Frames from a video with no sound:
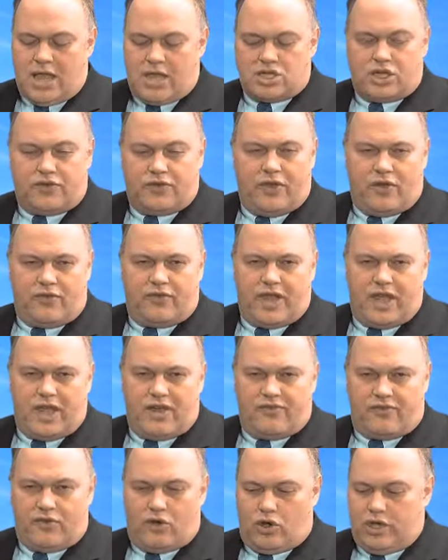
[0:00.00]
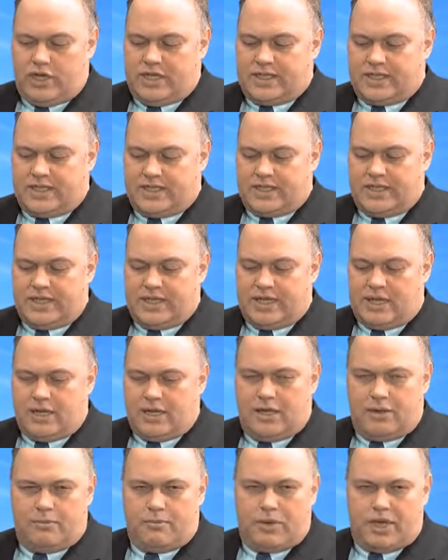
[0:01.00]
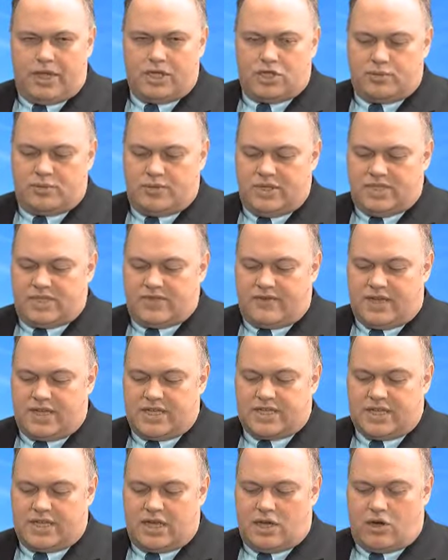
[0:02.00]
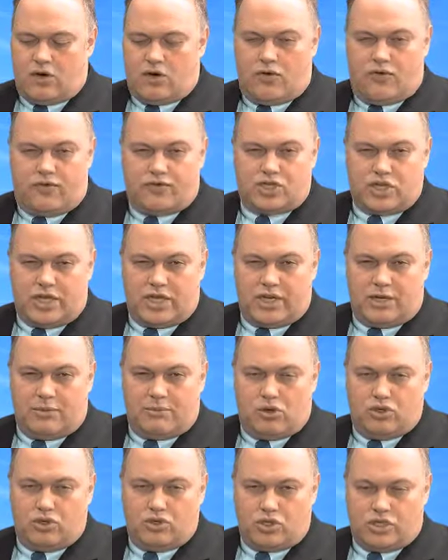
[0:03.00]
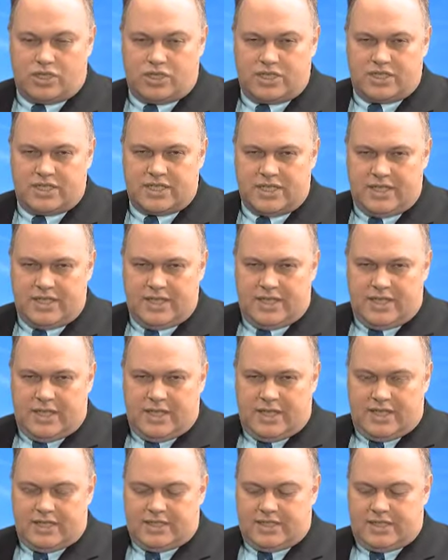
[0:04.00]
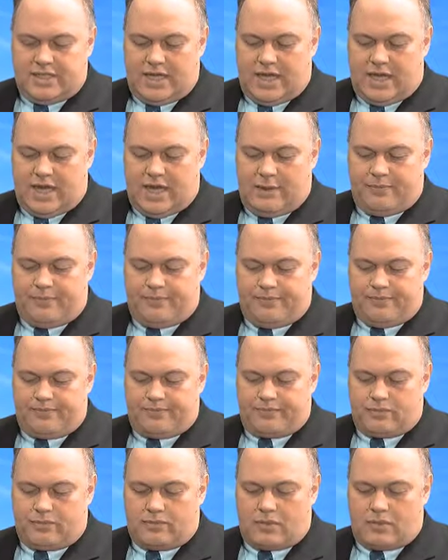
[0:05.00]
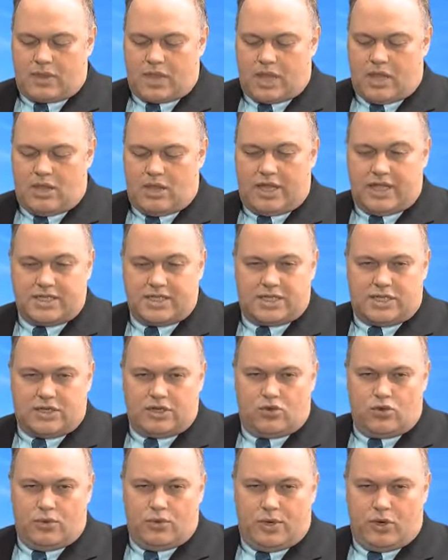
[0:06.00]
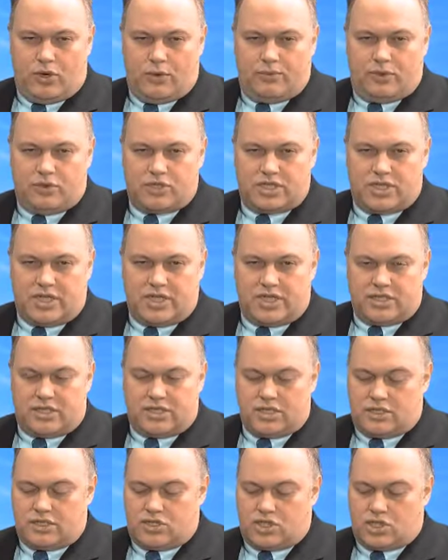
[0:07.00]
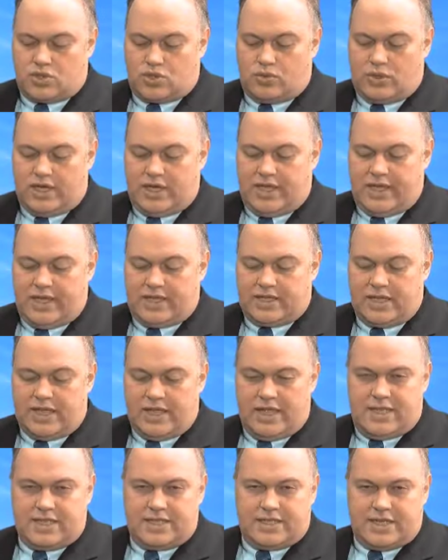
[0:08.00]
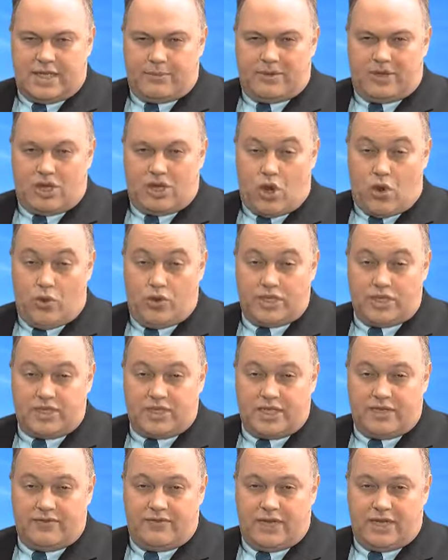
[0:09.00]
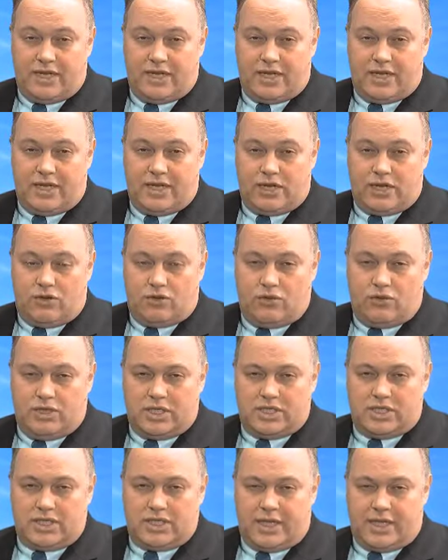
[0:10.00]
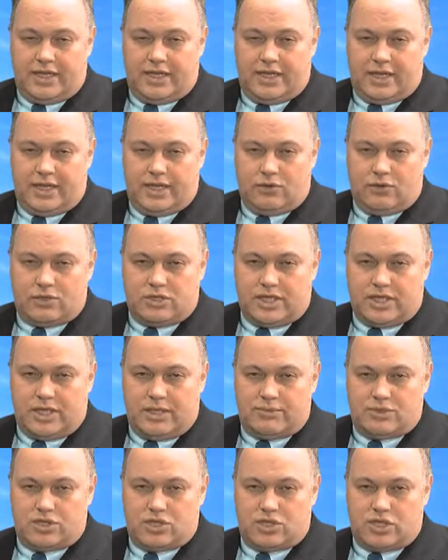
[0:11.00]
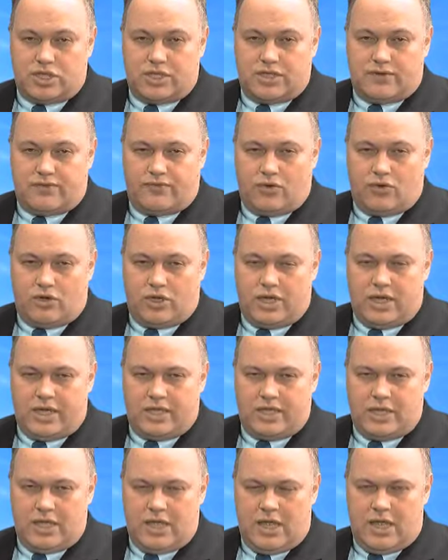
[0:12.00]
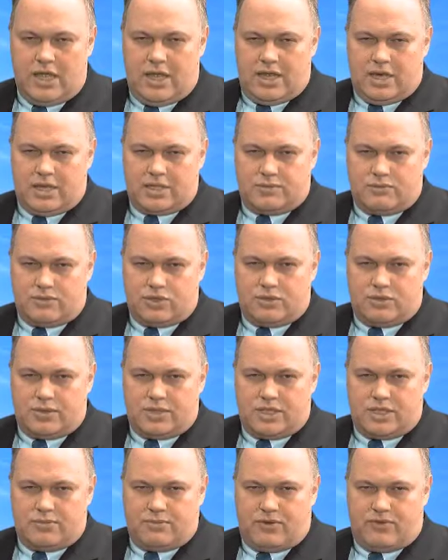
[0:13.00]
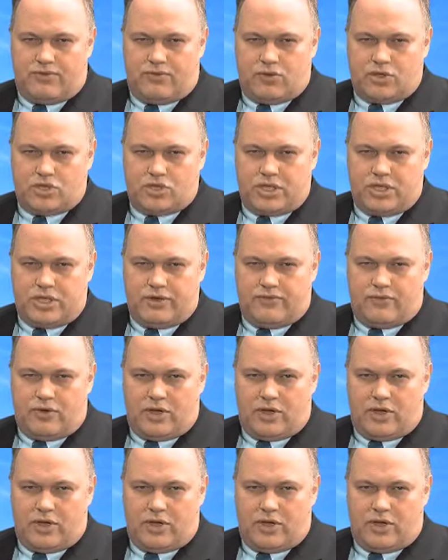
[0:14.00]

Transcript: Schauen wir auf erfreulichere Dinge, beispielsweise auf General Motors. Die haben gestern über 9 Prozent äh, zugelegt. Sie haben den höchsten Gewinn in ihrer 103-jährigen Unternehmensgeschichte vorgelegt. Das muss man sich mal vorstellen.